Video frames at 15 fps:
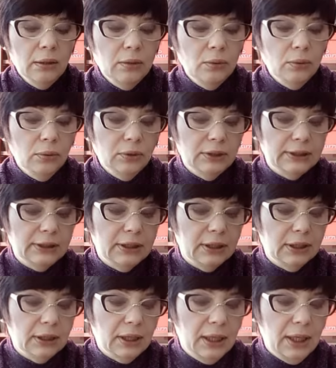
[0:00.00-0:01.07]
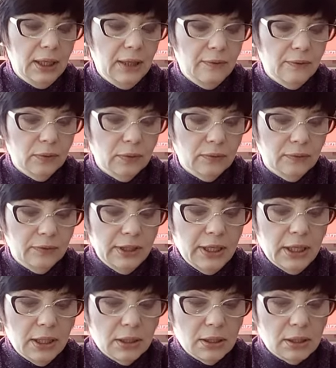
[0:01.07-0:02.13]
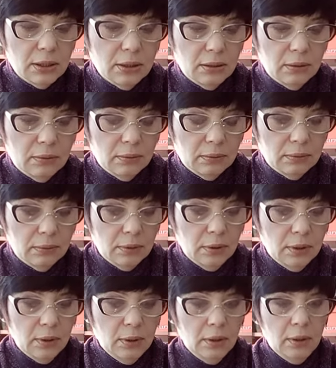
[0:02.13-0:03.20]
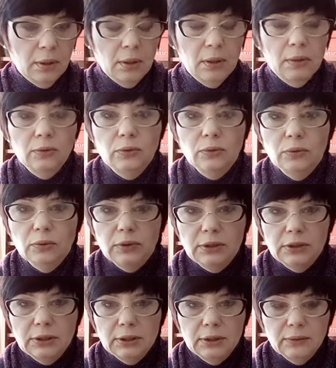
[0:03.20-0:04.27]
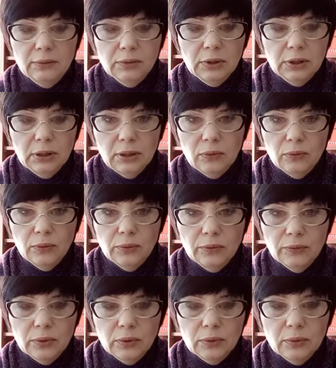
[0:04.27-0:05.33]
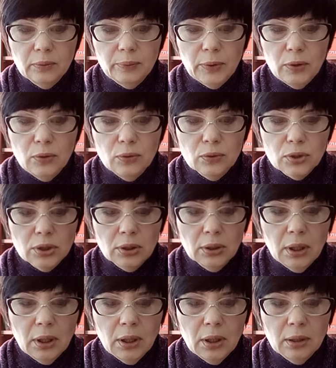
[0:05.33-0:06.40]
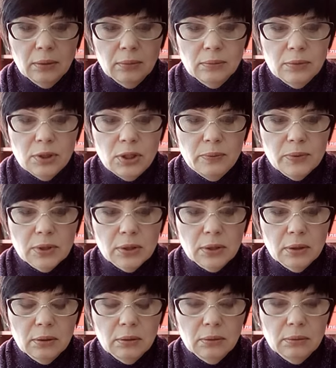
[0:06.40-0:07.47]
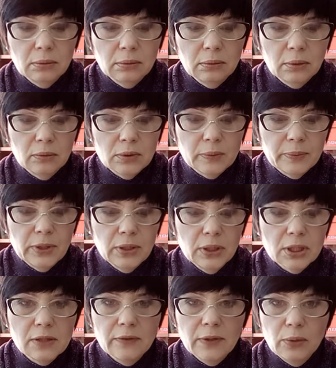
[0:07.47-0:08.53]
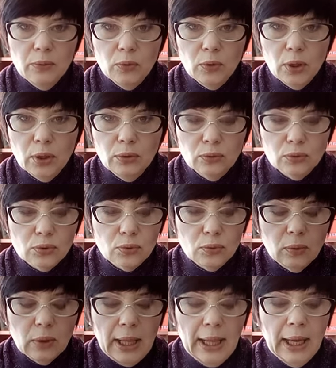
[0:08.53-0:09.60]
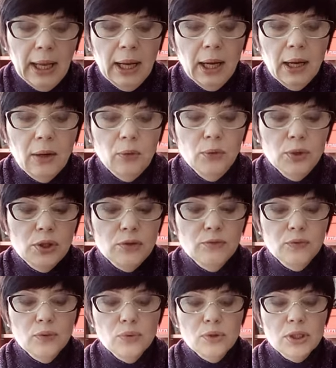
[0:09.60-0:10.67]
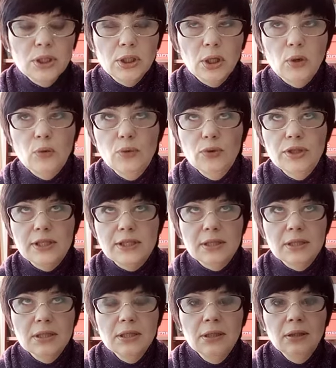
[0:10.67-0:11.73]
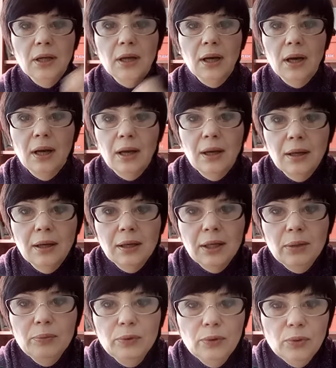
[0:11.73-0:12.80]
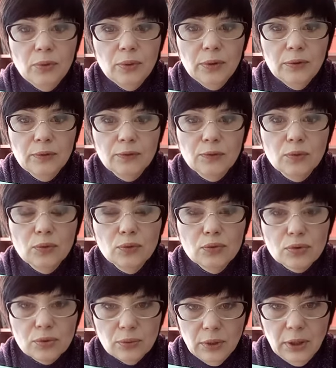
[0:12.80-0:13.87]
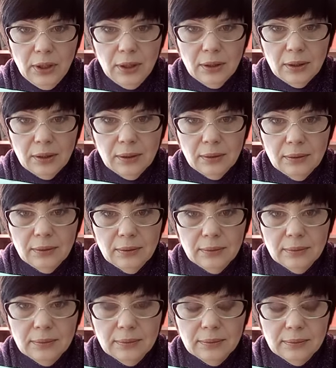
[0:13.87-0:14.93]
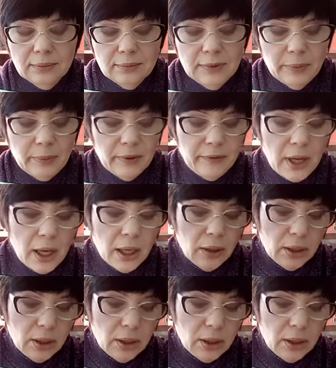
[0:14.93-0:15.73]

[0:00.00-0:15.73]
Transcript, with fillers: То есть это такие вот флейкерсы. То есть это вот такой вот, э, похоже на чипсы, господи, на растворимую картошку. Очень вкусный такой сырно-грибной вкус у них. Э, добавляя